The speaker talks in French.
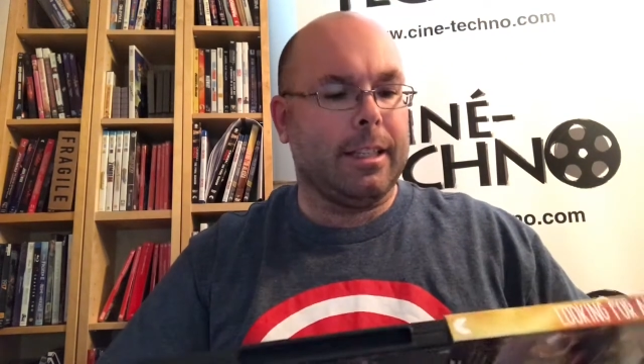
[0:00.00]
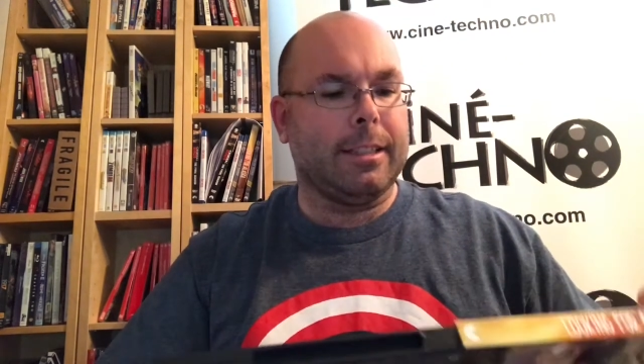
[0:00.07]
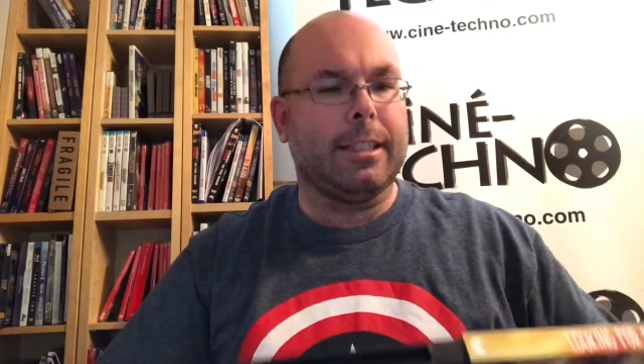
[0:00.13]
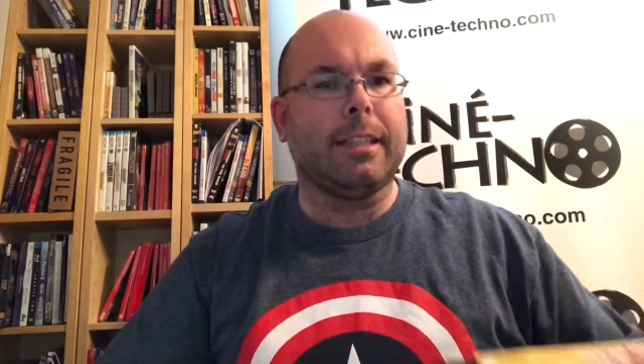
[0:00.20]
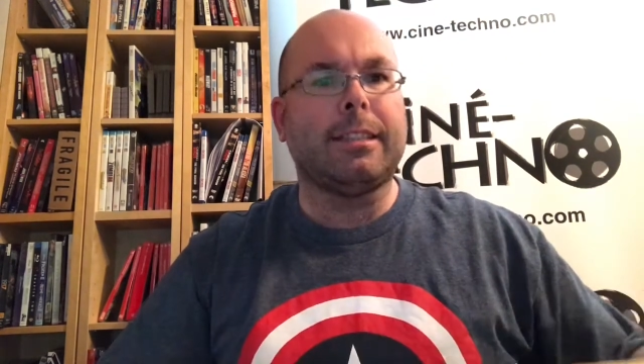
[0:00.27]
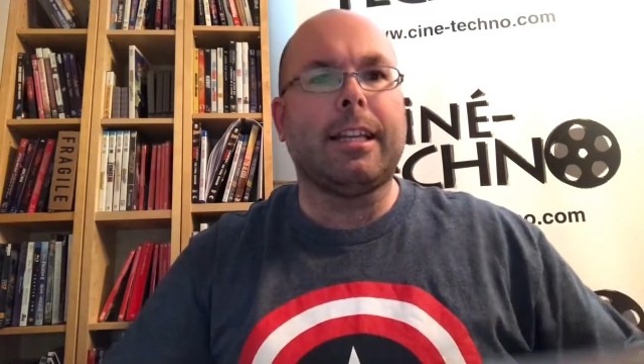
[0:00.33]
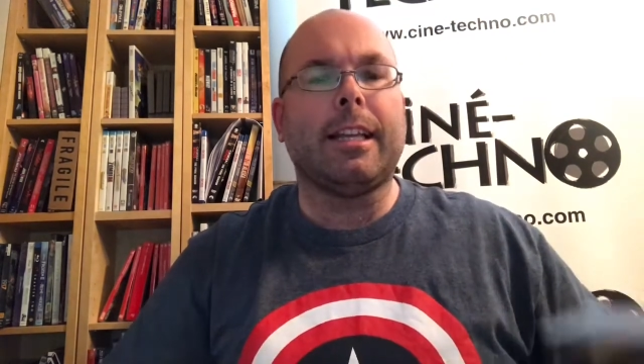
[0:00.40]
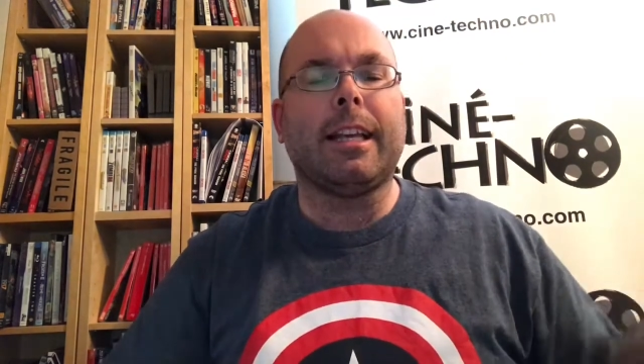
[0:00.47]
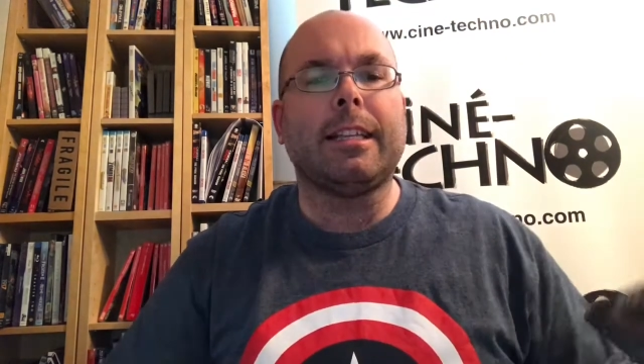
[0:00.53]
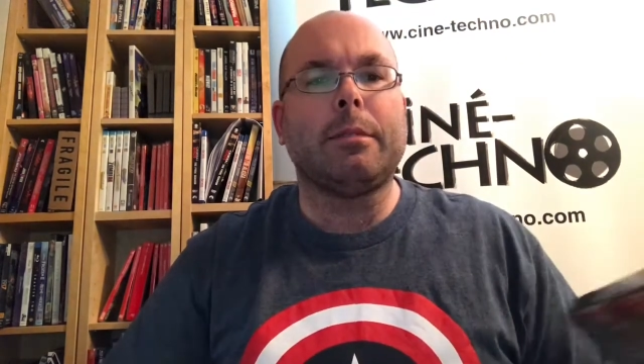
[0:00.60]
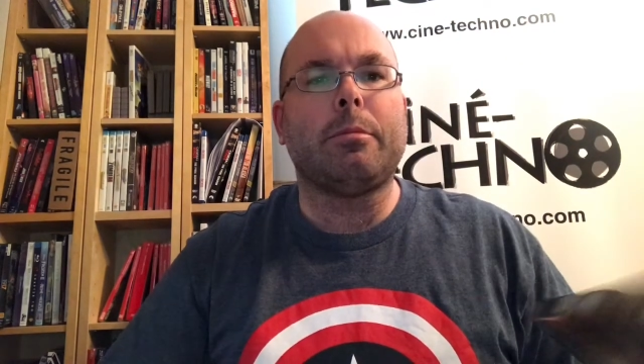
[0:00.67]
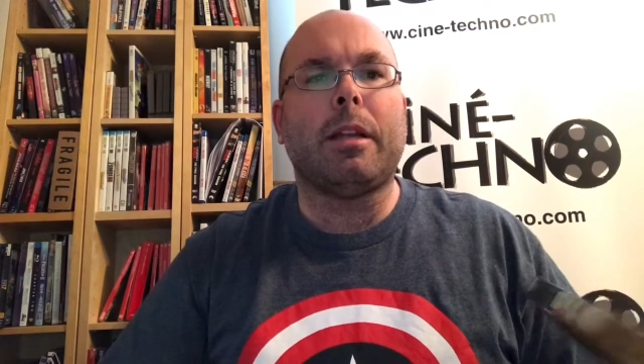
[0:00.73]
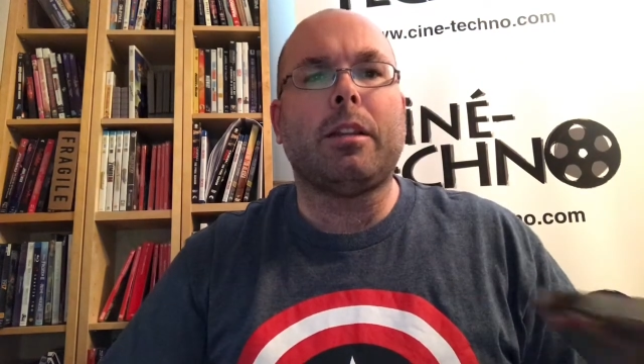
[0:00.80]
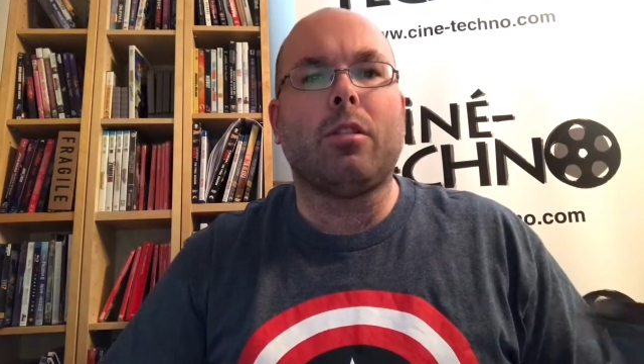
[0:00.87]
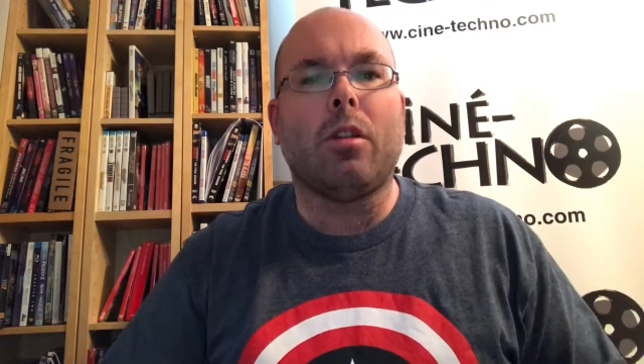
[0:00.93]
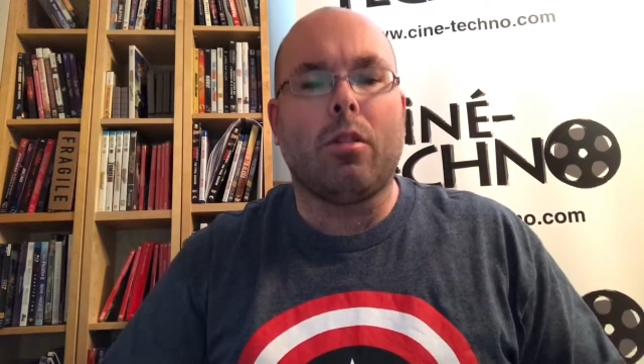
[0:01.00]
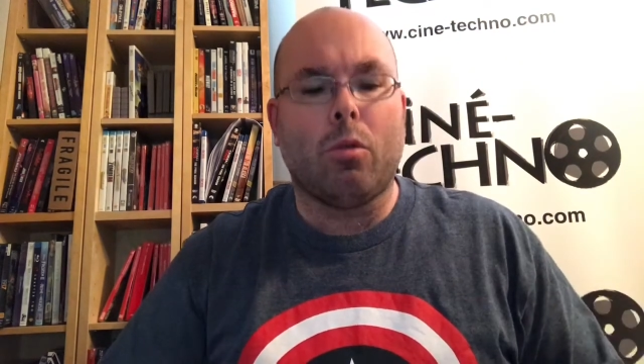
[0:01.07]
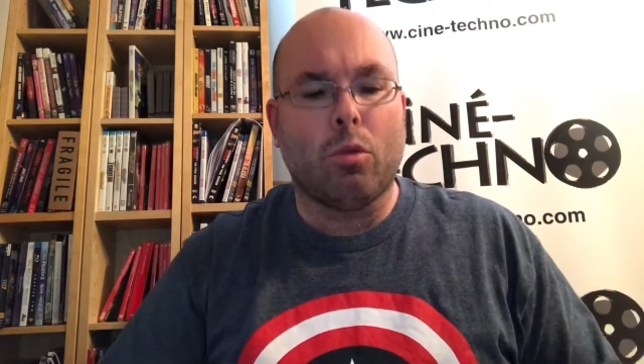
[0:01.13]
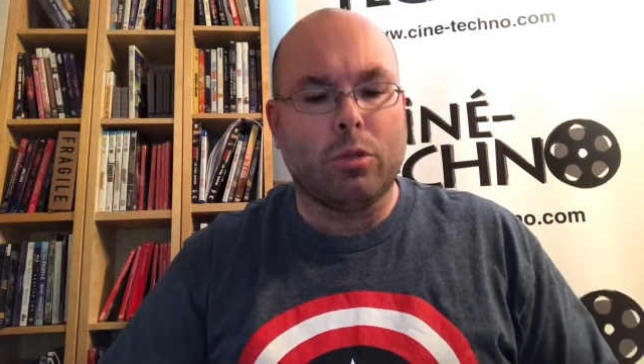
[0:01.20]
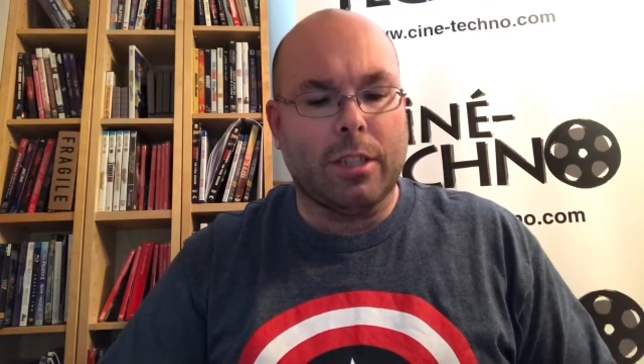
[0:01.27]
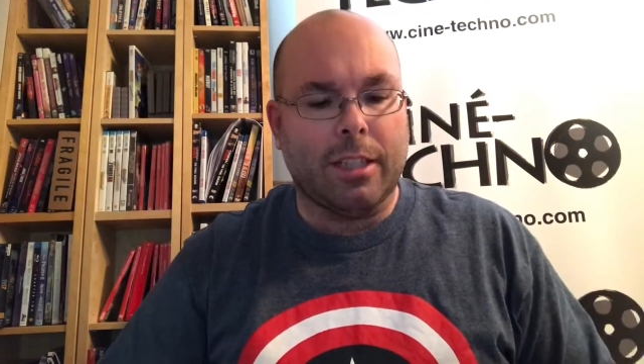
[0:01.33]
ça s'adresse peut-être aux